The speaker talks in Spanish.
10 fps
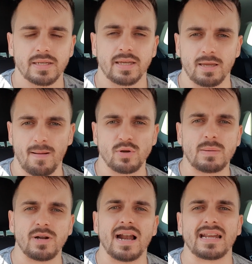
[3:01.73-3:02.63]
eh, vamos
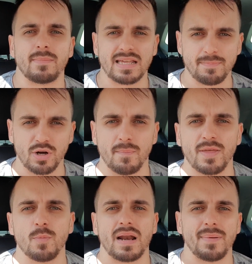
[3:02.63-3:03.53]
a poner al Real Madrid por en
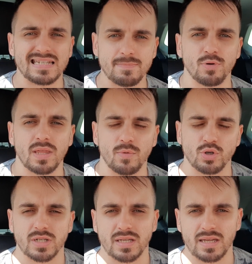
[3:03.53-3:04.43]
medio para ver si
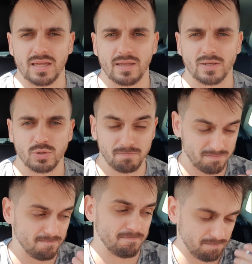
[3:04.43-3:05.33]
podemos eh,
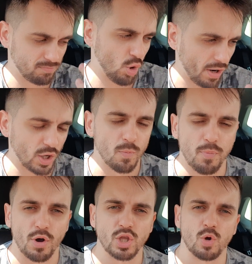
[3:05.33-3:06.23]
coger un
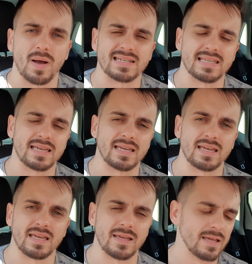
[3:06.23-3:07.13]
poquito más
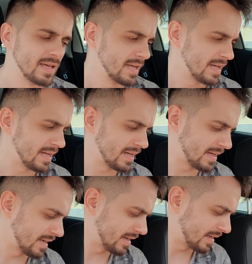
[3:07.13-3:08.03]
de,
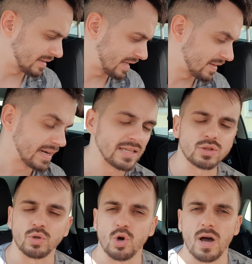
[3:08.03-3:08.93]
eh, de
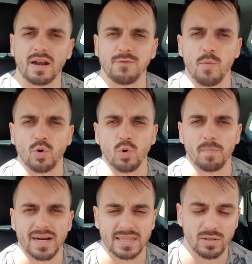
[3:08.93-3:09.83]
dinerito, ¿no? Al Fútbol Club
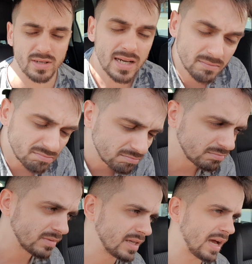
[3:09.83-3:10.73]
Barcelona
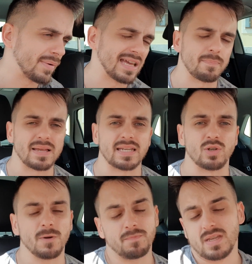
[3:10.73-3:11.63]
y a ver qué pasa,
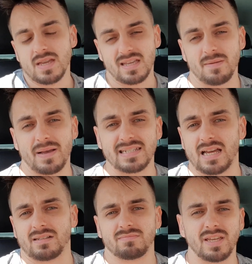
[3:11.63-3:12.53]
¿no? ¿Qué
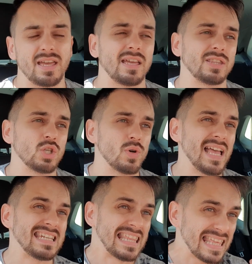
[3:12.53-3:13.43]
pasa? Que en
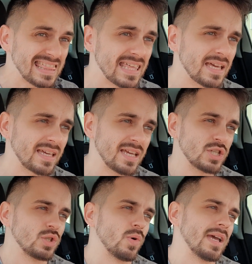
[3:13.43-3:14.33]
teoría se dice que
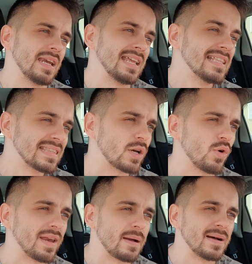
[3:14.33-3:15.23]
esto el Inter lo
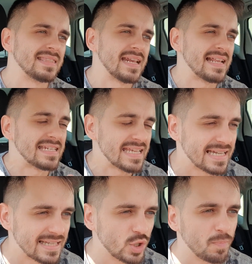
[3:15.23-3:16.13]
quería mantener en
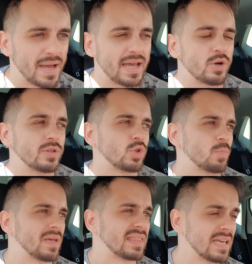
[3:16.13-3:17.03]
secreto para no
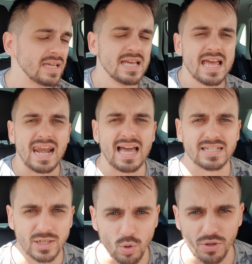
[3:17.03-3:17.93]
entorpecer
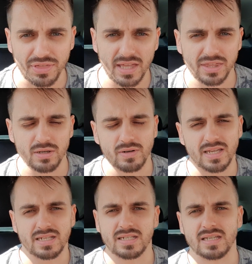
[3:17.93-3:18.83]
las
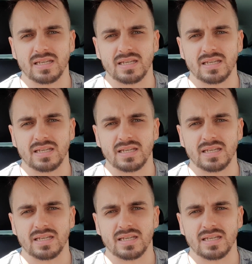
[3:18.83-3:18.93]
negociaciones